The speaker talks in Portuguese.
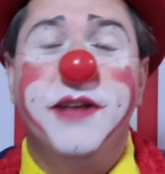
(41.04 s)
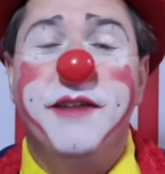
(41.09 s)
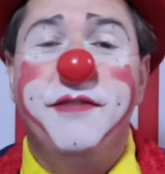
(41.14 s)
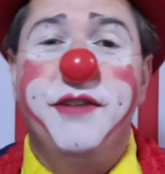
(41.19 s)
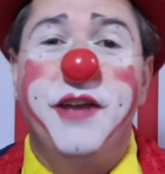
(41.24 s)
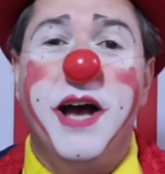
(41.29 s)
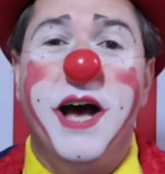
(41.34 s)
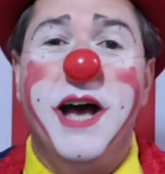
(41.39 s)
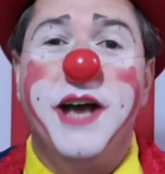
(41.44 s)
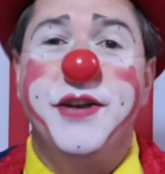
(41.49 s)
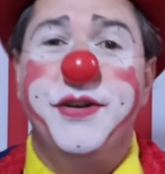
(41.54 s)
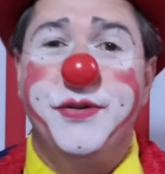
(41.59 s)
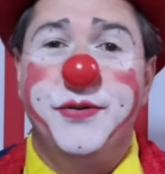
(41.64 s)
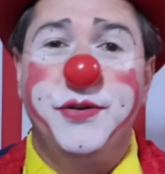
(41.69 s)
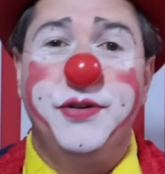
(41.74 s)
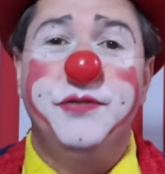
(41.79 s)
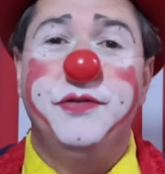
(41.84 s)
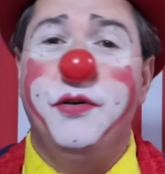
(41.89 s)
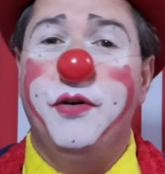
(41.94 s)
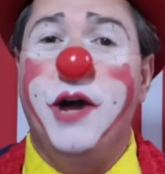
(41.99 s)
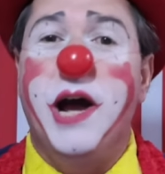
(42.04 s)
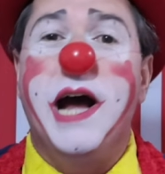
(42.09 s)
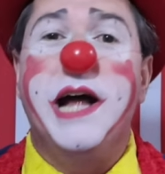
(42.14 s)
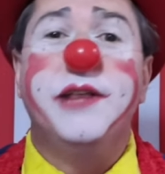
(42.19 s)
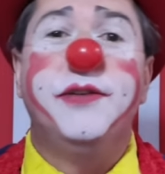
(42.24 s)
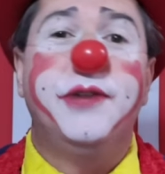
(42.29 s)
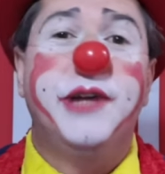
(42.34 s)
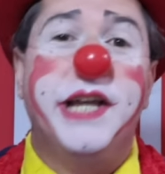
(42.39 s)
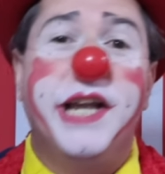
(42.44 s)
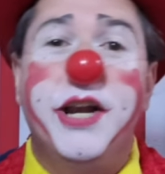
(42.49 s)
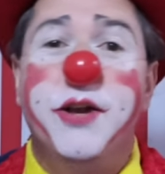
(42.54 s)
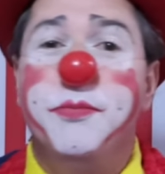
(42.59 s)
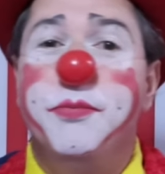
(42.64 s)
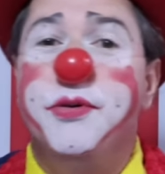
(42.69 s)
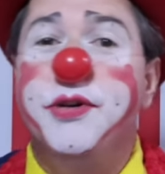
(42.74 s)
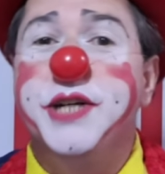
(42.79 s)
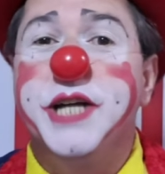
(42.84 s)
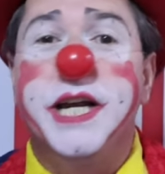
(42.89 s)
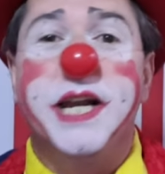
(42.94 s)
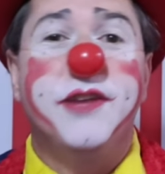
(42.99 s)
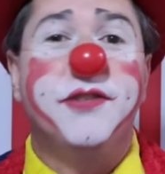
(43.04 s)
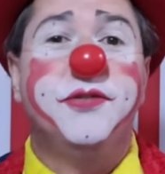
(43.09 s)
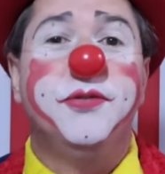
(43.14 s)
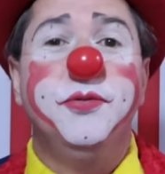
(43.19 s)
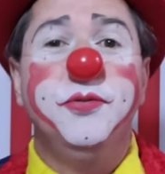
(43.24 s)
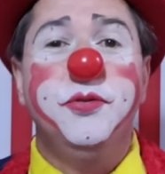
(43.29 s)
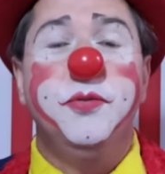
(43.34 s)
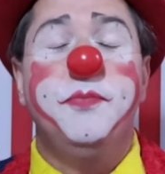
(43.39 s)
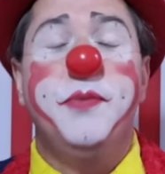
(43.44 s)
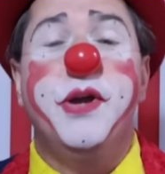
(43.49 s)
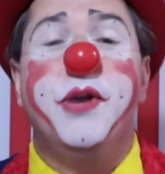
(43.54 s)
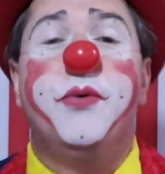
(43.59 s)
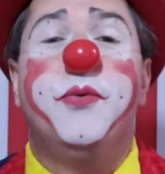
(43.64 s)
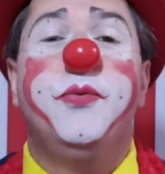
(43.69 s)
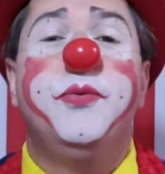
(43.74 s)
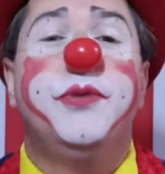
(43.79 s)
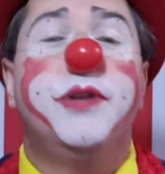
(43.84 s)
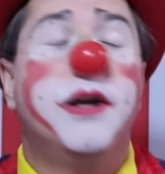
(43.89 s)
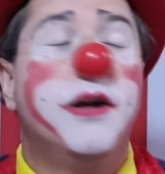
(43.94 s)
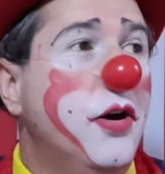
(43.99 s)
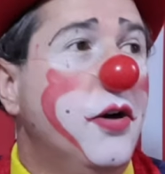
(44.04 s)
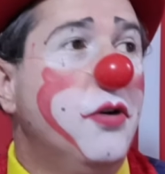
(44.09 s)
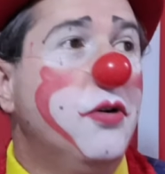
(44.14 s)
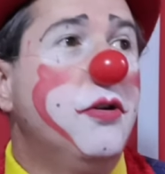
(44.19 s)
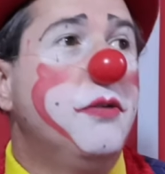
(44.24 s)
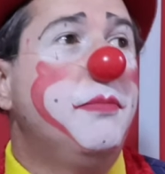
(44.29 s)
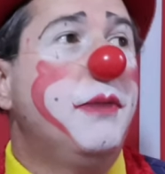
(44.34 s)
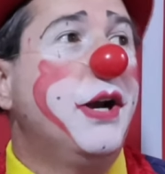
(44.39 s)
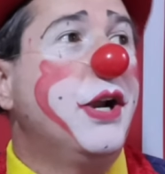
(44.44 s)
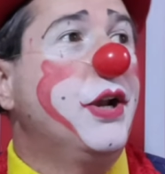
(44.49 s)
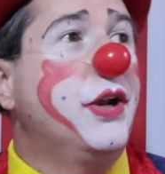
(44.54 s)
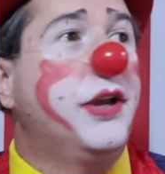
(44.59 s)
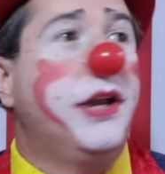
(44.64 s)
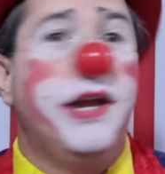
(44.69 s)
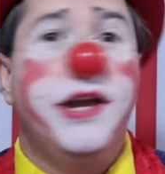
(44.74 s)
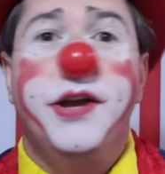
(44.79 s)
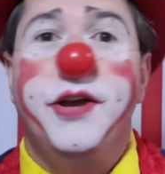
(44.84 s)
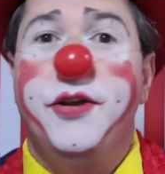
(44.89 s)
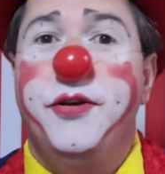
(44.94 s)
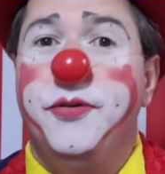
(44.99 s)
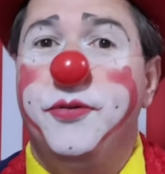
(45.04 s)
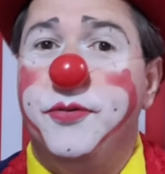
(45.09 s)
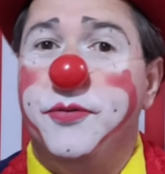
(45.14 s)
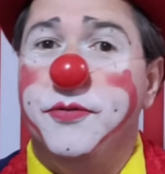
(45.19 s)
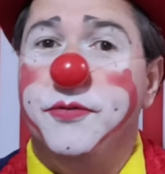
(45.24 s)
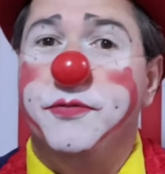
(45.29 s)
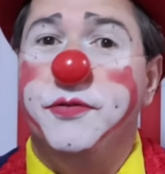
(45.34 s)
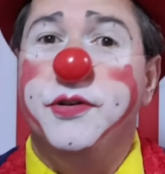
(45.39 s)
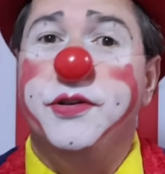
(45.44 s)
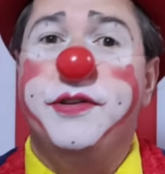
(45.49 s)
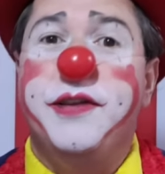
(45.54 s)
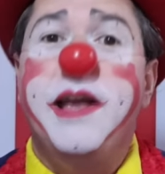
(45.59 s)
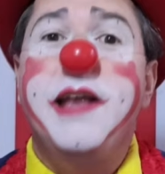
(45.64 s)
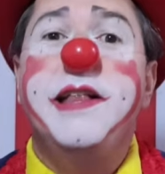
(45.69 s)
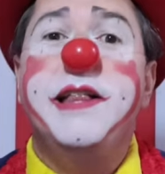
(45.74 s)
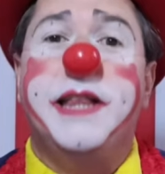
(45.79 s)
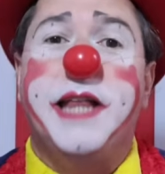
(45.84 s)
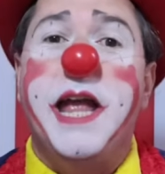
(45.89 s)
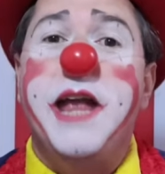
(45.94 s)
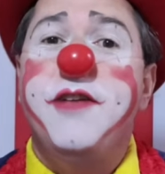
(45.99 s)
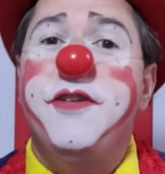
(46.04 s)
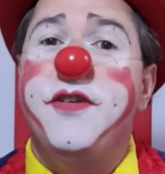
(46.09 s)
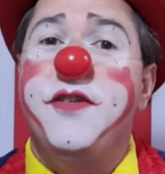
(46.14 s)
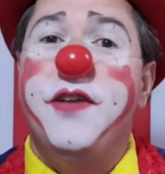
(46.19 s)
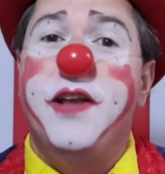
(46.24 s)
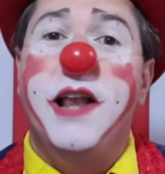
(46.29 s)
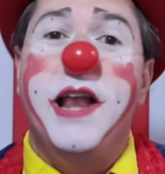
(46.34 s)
da viagem, o advogado querendo puxar assunto pergunta: "Ô oh, barqueiro, você entende de